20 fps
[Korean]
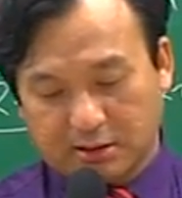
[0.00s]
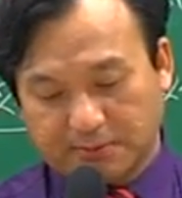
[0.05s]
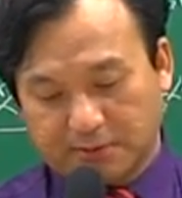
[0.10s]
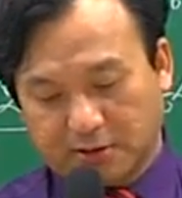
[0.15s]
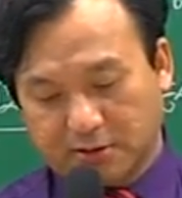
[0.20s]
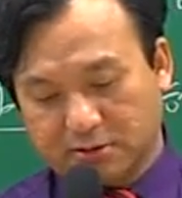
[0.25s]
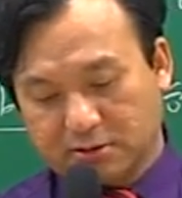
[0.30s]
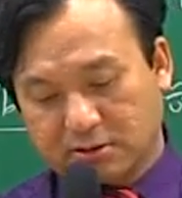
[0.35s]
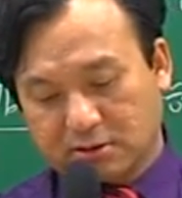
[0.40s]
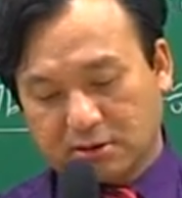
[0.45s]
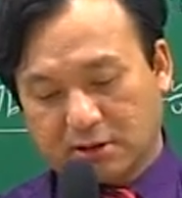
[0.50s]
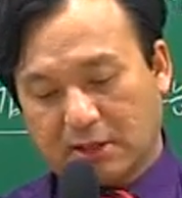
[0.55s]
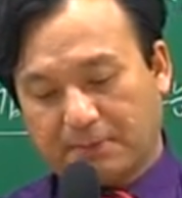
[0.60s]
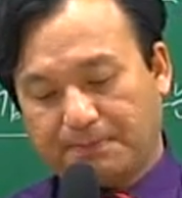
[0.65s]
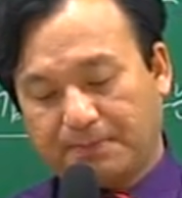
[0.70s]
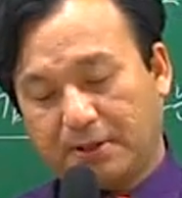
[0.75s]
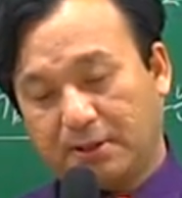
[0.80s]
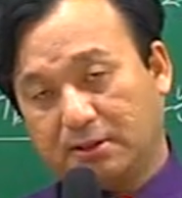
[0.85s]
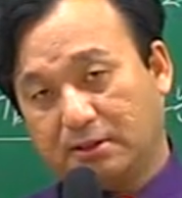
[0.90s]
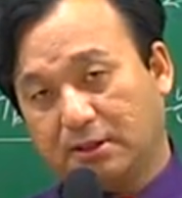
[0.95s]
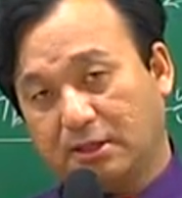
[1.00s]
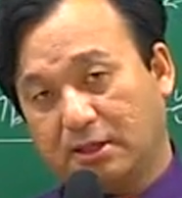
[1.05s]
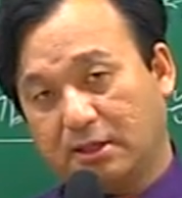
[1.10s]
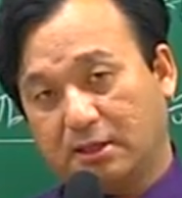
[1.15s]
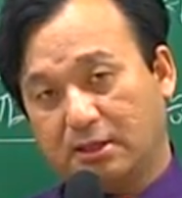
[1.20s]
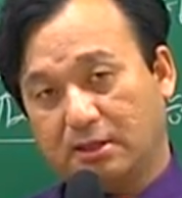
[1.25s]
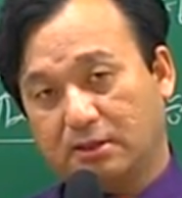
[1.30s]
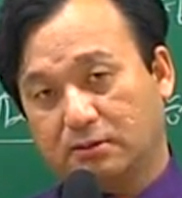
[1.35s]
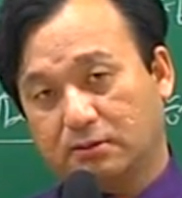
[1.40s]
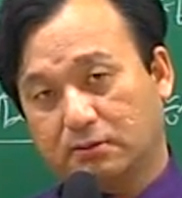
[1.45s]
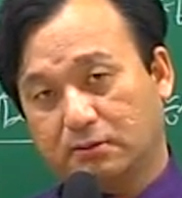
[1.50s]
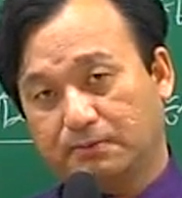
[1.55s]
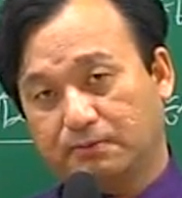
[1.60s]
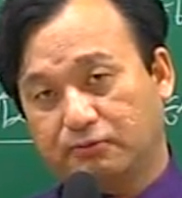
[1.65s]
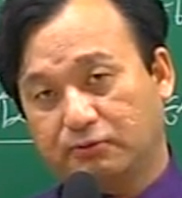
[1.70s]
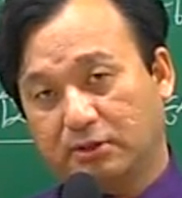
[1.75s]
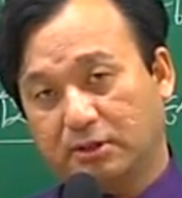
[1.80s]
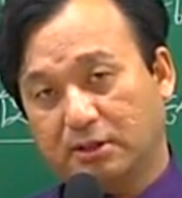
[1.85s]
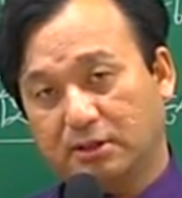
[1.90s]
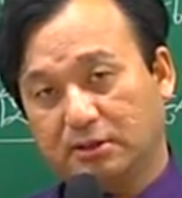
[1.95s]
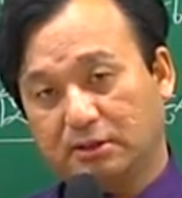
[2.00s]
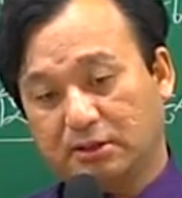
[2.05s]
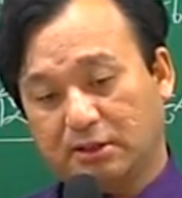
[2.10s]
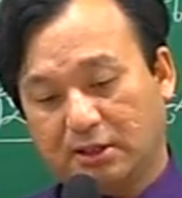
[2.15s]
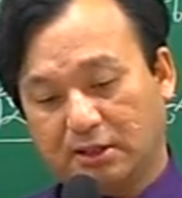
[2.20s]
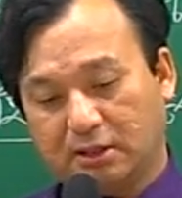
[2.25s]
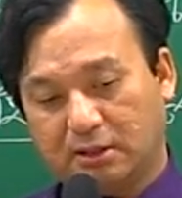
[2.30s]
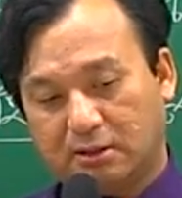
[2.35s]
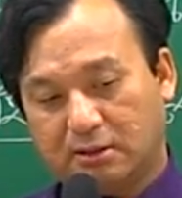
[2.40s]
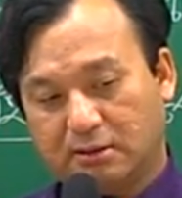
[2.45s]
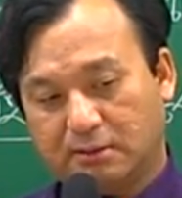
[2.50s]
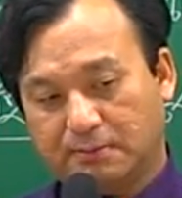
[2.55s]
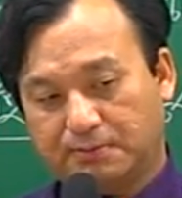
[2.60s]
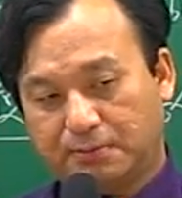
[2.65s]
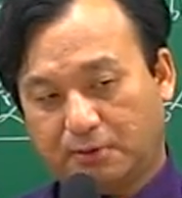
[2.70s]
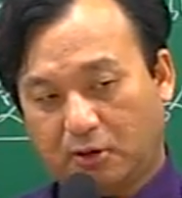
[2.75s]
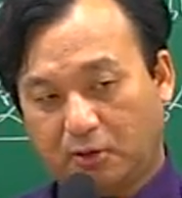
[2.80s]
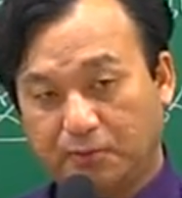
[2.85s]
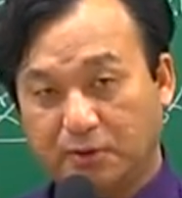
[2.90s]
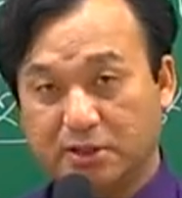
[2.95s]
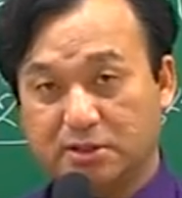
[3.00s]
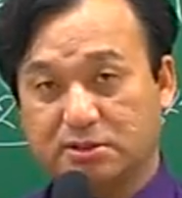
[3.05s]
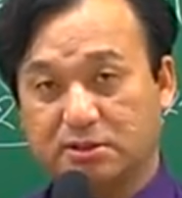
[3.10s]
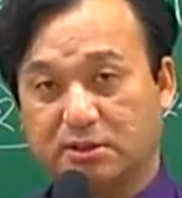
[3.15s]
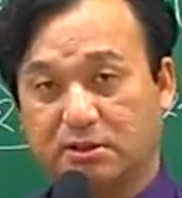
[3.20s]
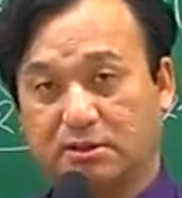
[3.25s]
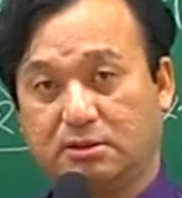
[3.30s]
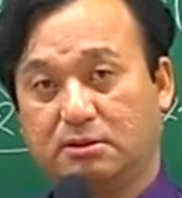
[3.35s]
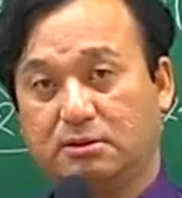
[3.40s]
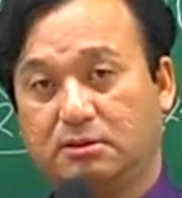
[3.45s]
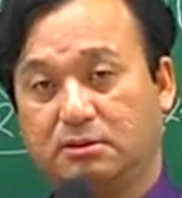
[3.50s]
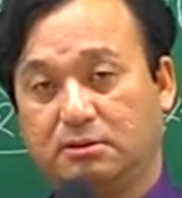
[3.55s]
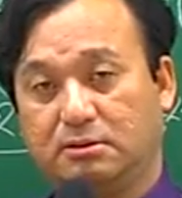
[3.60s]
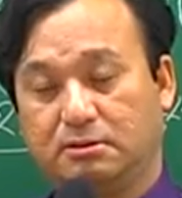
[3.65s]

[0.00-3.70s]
면적을 합할 때 또는 분할할 때 법이 있어요.